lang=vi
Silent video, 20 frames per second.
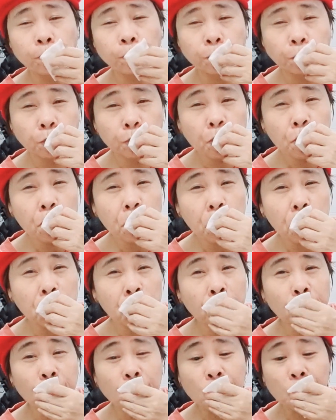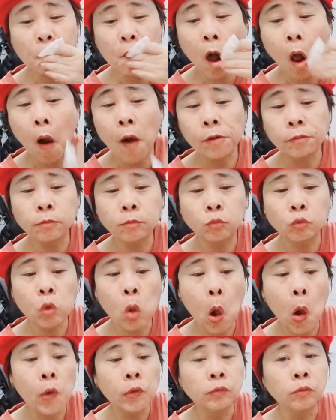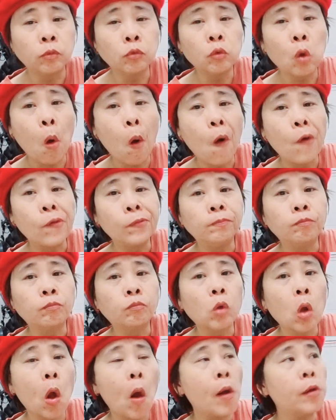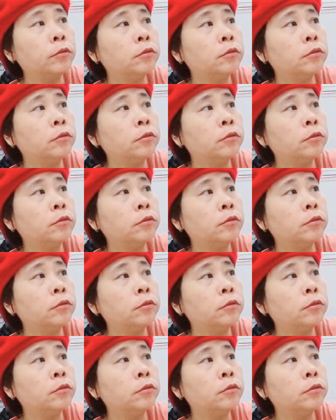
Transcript: cho cơ quan tổ chức hữu quan. Điều 34.